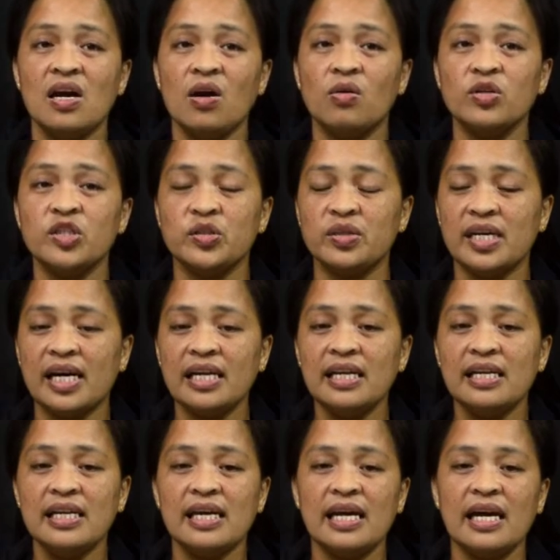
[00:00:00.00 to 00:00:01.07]
o syudad
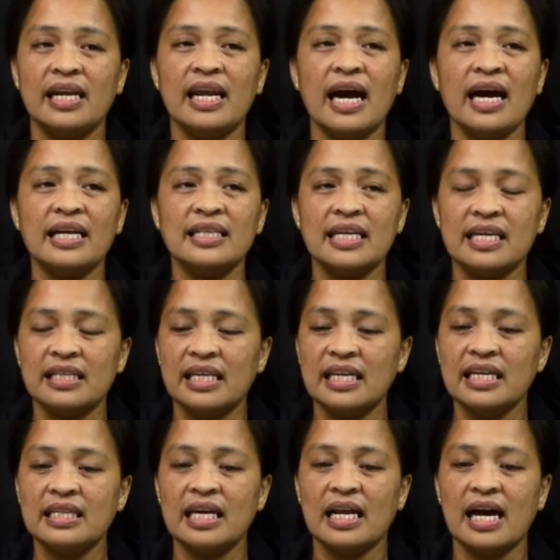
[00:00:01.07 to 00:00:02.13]
na ating
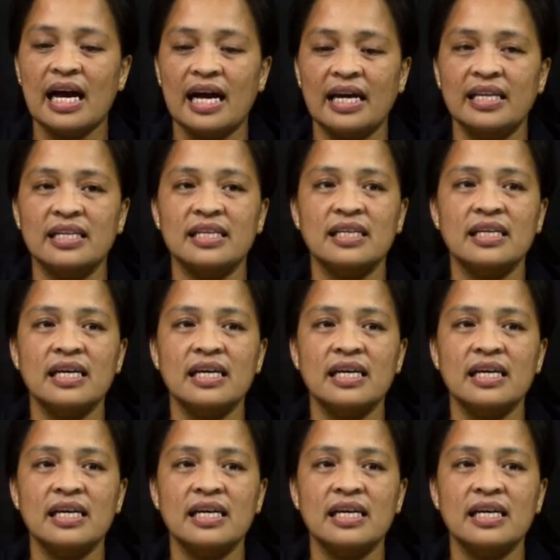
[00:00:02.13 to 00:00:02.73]
tinitirhan,